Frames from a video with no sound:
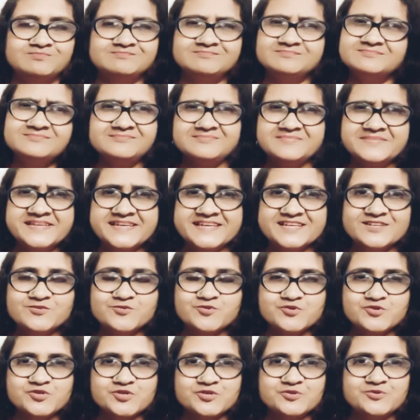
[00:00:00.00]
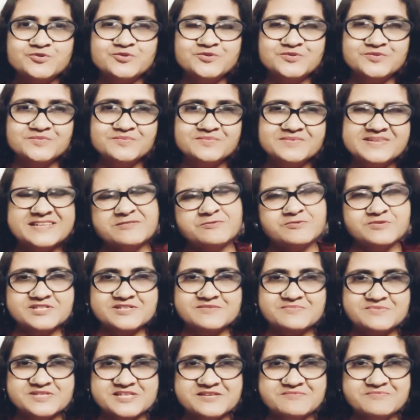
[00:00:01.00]
দেখছো যখন একটু
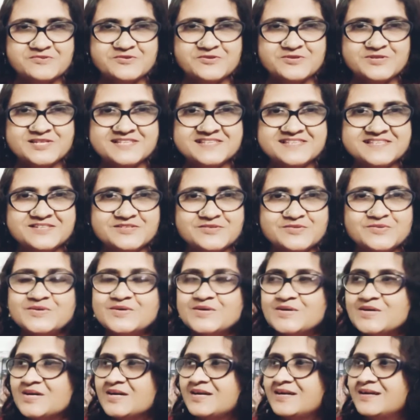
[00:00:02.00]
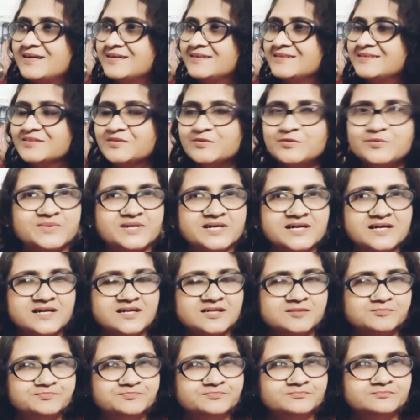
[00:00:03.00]
সাবস্ক্রাইব করেই দিও তোমরা
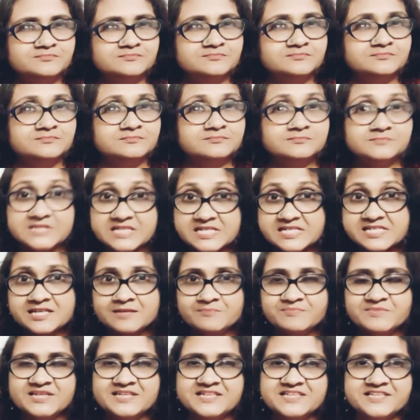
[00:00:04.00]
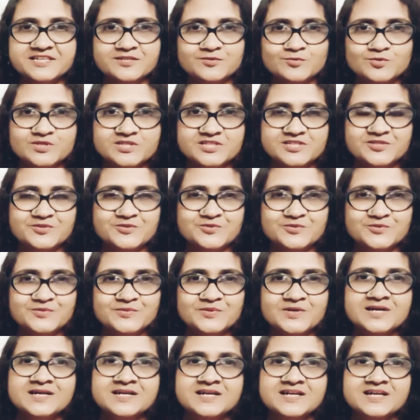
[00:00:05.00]
সাবধানে থেকো কিন্তু
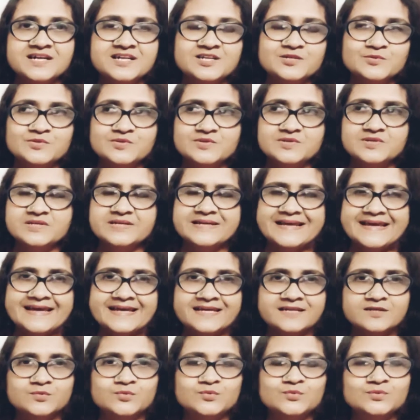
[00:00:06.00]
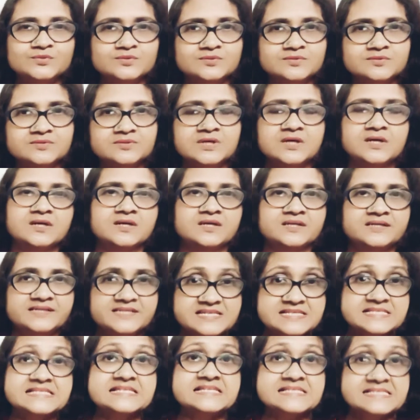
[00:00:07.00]
কারণ এখন যে
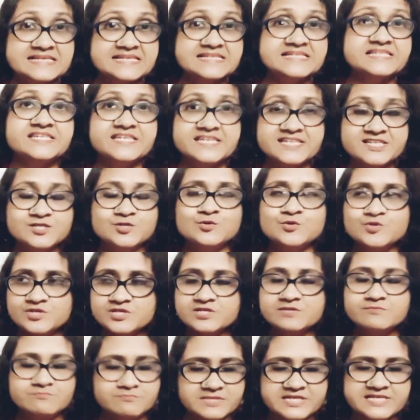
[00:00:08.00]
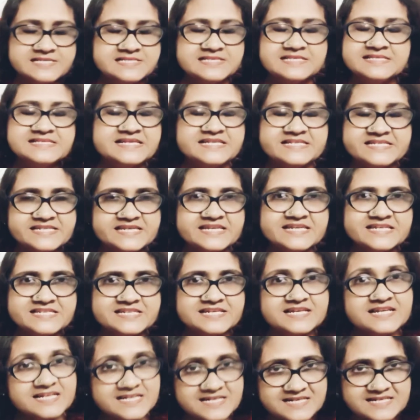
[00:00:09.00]
সিজন চেঞ্জ মানে সিজন চেঞ্জ না
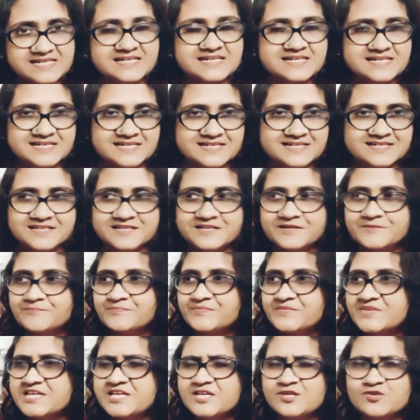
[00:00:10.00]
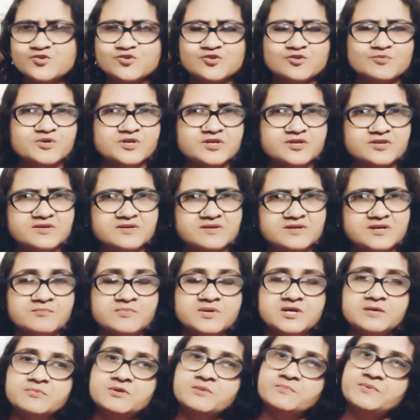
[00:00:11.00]
ঠান্ডাকাল তাই এই সময় আমরা আবার
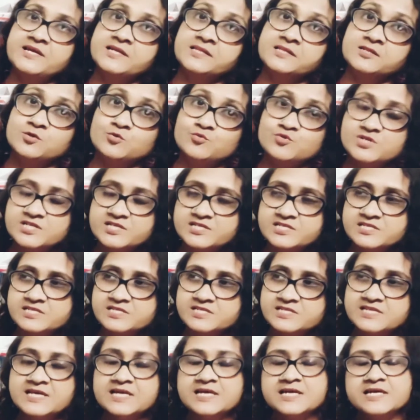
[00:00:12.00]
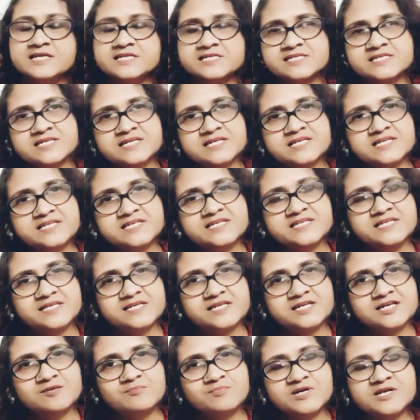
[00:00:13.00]
বেড়াতেও যাচ্ছি সেখানে গিয়ে
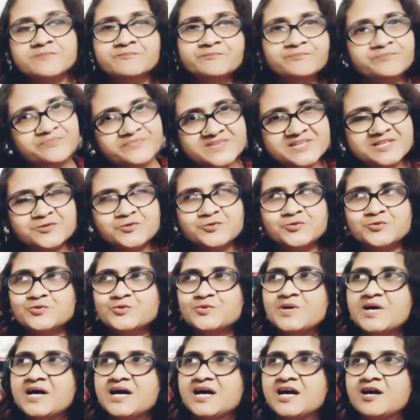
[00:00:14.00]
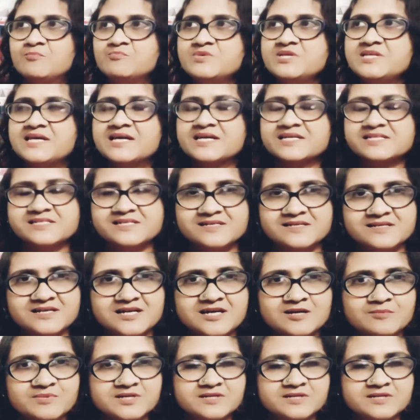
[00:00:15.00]
আবার জানো তো আমি একটা আমার